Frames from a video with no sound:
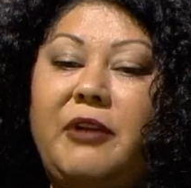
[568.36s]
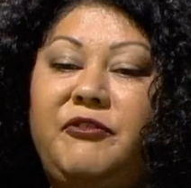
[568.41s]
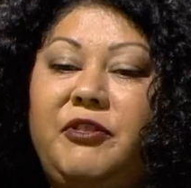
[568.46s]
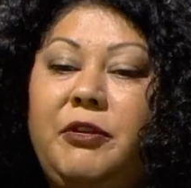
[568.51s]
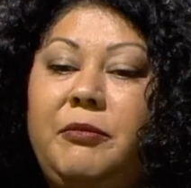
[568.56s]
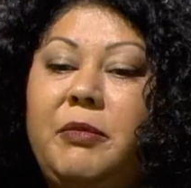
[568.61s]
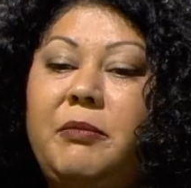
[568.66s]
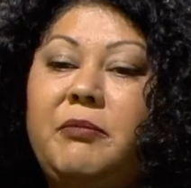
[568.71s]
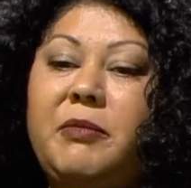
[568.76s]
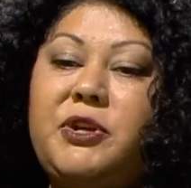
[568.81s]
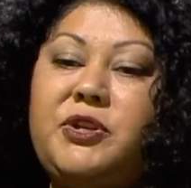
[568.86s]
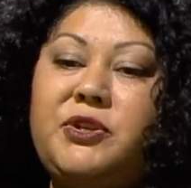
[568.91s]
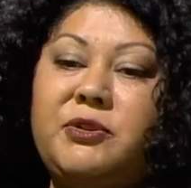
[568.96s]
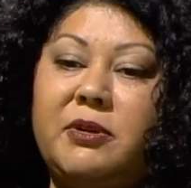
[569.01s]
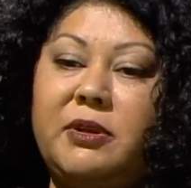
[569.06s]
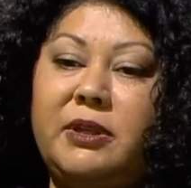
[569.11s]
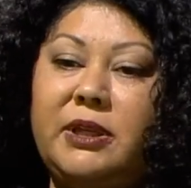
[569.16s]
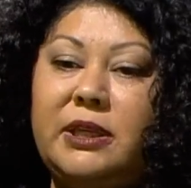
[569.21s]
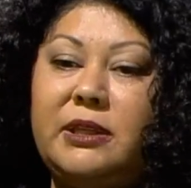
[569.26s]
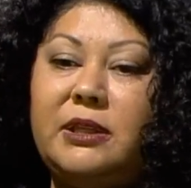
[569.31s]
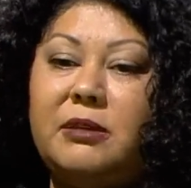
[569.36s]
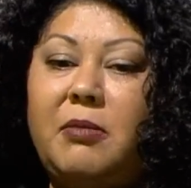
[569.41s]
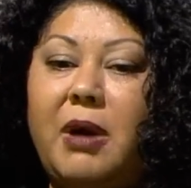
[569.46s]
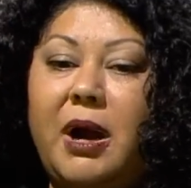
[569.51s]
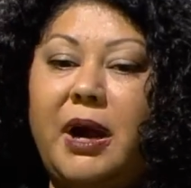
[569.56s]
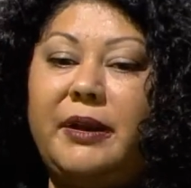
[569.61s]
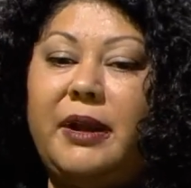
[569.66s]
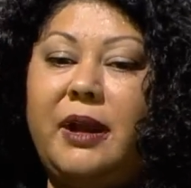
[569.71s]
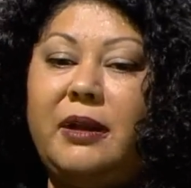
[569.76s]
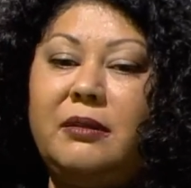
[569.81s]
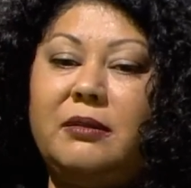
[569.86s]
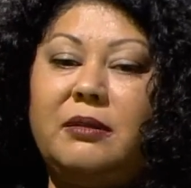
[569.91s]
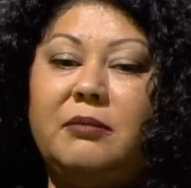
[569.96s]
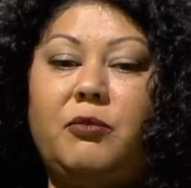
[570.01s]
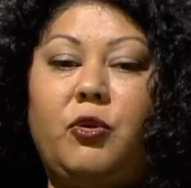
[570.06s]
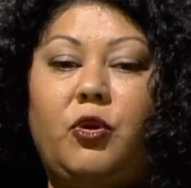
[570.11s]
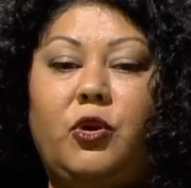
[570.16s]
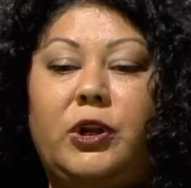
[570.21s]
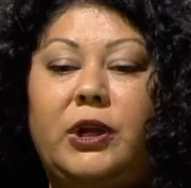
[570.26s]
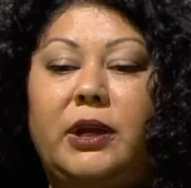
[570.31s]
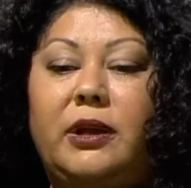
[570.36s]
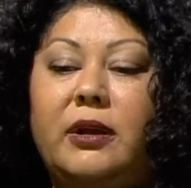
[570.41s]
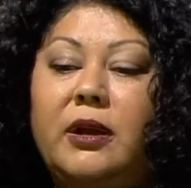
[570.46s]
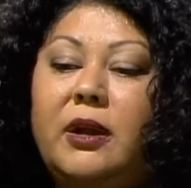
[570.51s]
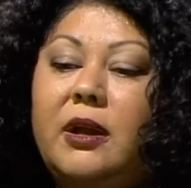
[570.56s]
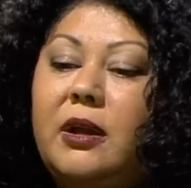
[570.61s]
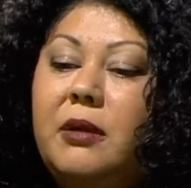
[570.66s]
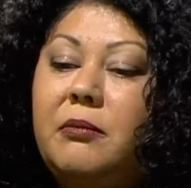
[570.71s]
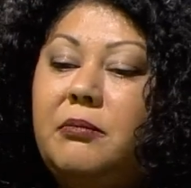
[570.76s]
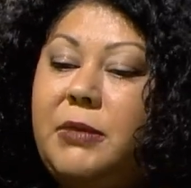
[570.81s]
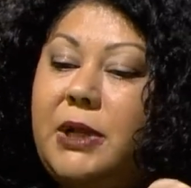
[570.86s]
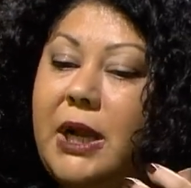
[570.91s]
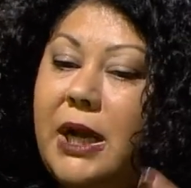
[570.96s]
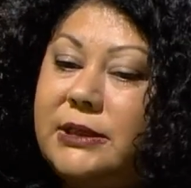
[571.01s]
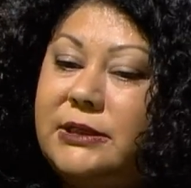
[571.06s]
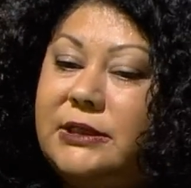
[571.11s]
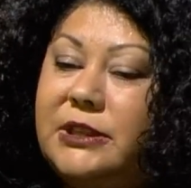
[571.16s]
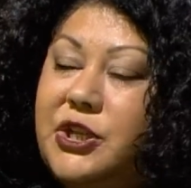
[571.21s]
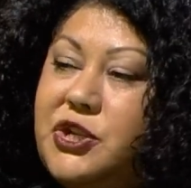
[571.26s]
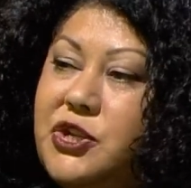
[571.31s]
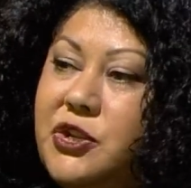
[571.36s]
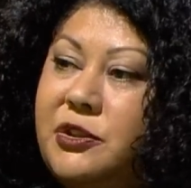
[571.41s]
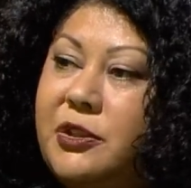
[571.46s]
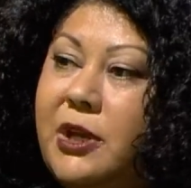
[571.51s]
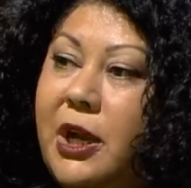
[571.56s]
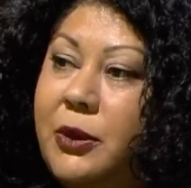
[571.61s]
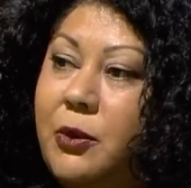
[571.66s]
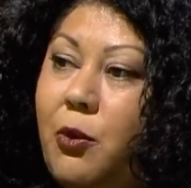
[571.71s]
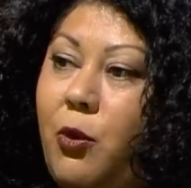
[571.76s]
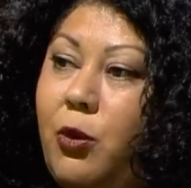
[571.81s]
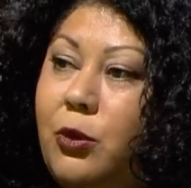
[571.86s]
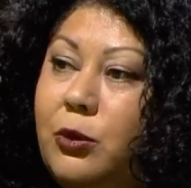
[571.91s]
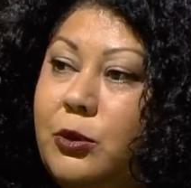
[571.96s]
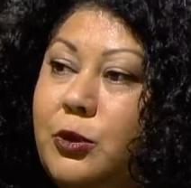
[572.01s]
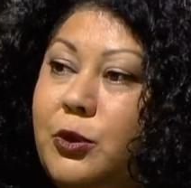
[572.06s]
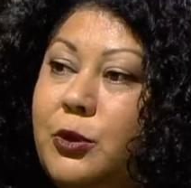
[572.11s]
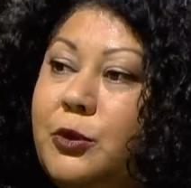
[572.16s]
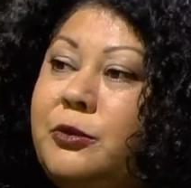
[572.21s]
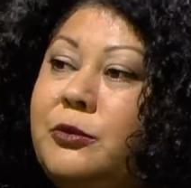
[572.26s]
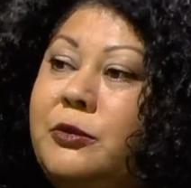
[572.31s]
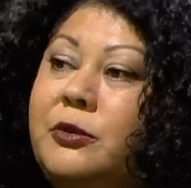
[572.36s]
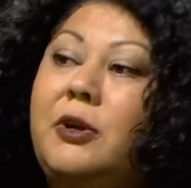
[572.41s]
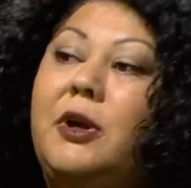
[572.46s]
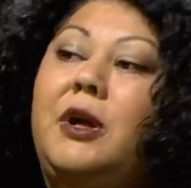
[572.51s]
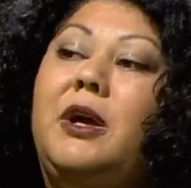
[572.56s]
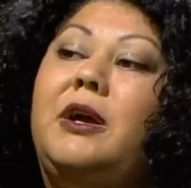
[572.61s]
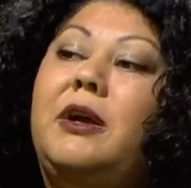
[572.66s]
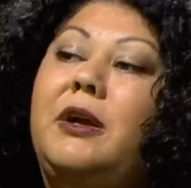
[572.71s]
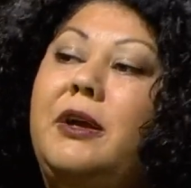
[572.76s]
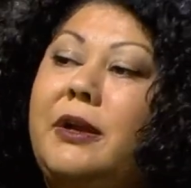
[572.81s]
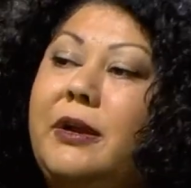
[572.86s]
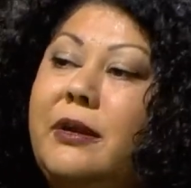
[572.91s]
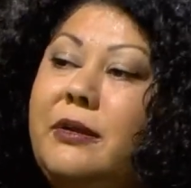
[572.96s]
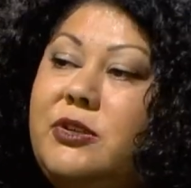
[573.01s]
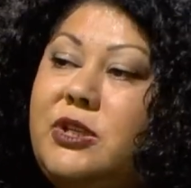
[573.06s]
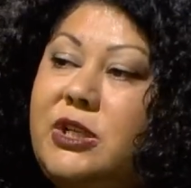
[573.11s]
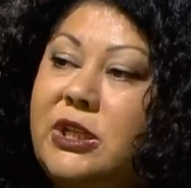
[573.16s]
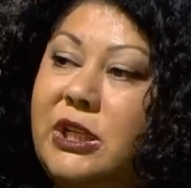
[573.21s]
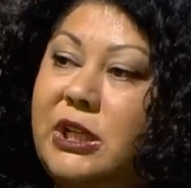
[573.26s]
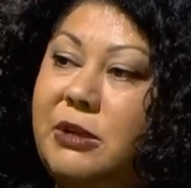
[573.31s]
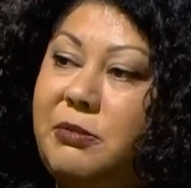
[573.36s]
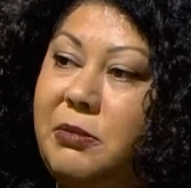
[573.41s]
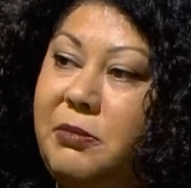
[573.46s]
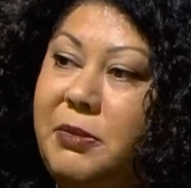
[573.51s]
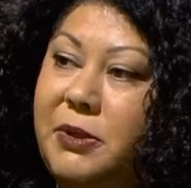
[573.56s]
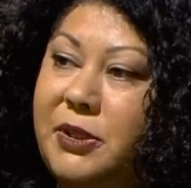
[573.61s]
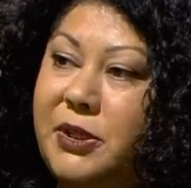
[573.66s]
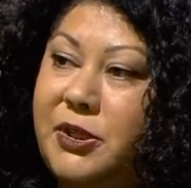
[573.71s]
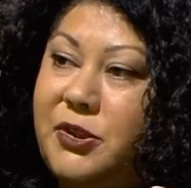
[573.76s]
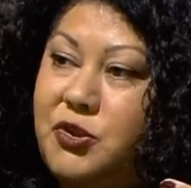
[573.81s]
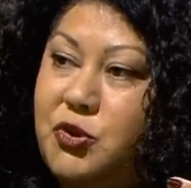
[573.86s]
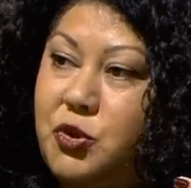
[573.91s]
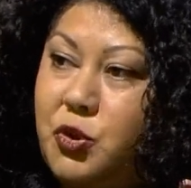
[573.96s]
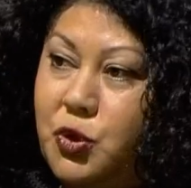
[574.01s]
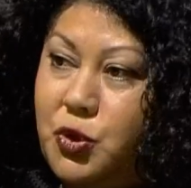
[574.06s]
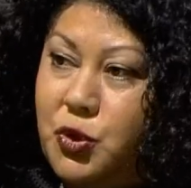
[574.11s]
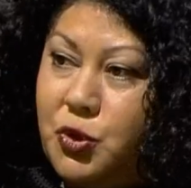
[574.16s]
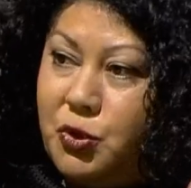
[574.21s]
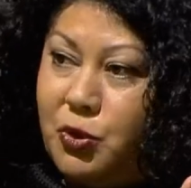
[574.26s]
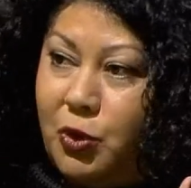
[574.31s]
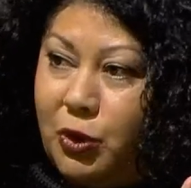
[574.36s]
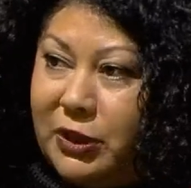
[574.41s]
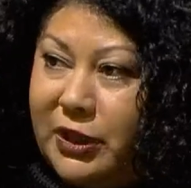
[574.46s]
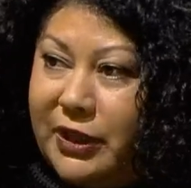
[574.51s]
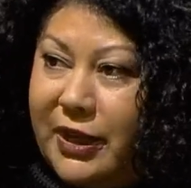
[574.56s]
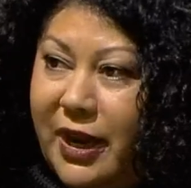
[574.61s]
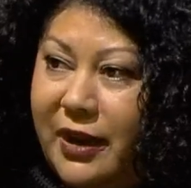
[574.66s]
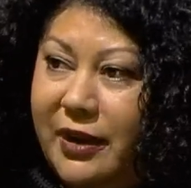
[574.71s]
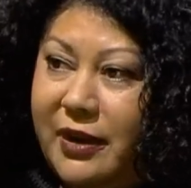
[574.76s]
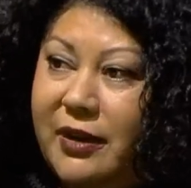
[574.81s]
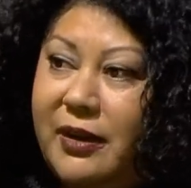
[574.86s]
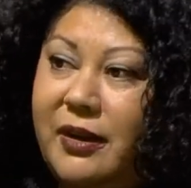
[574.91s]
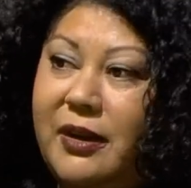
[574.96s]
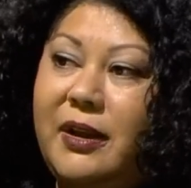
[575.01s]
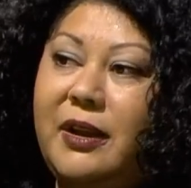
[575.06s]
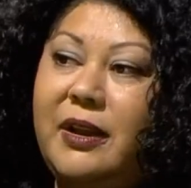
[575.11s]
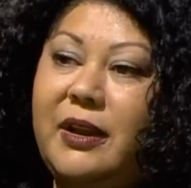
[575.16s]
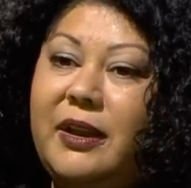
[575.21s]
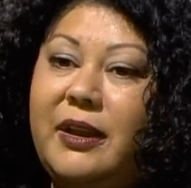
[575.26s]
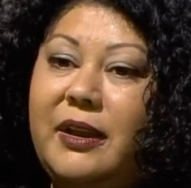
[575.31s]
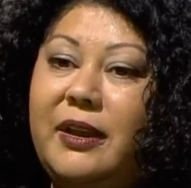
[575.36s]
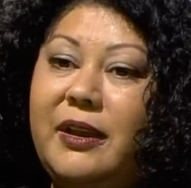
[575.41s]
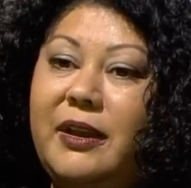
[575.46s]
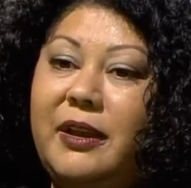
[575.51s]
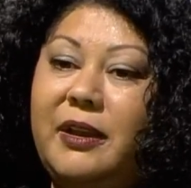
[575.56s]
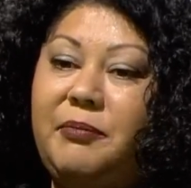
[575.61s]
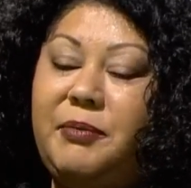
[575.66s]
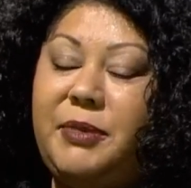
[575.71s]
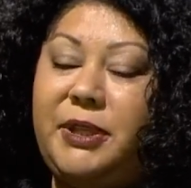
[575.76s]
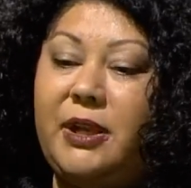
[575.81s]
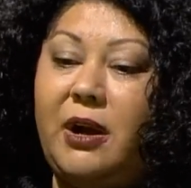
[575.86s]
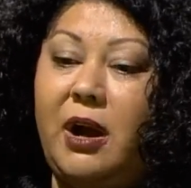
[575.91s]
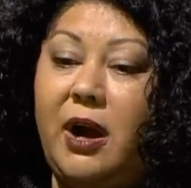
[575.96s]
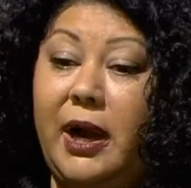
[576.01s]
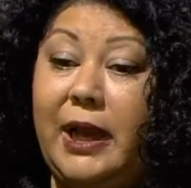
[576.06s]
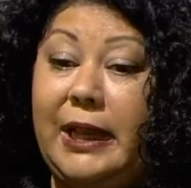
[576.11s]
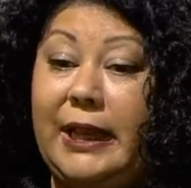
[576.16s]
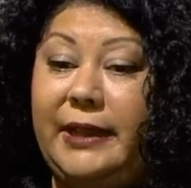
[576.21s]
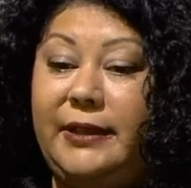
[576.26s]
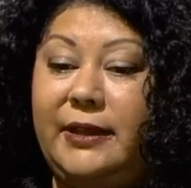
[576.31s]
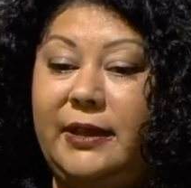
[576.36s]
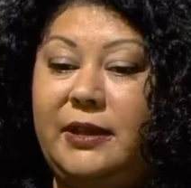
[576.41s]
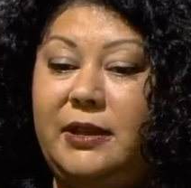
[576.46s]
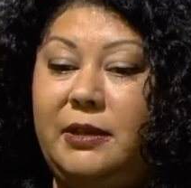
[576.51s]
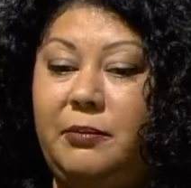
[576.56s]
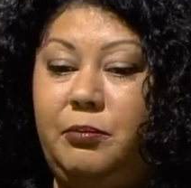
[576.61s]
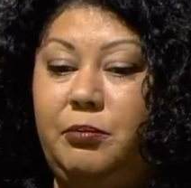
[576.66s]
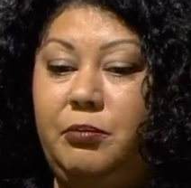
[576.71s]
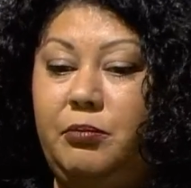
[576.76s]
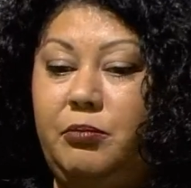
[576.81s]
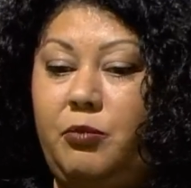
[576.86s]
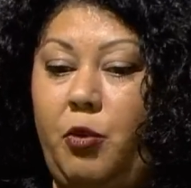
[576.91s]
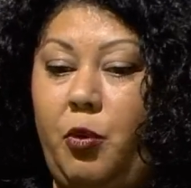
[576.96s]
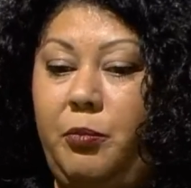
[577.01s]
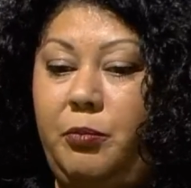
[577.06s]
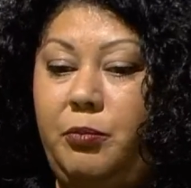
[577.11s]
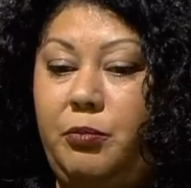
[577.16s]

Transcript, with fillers: filmin başından itibaren böyle biraz yaşından olgun, e, cin gibi bir kız çocuğu olarak e, bir de ailedeki o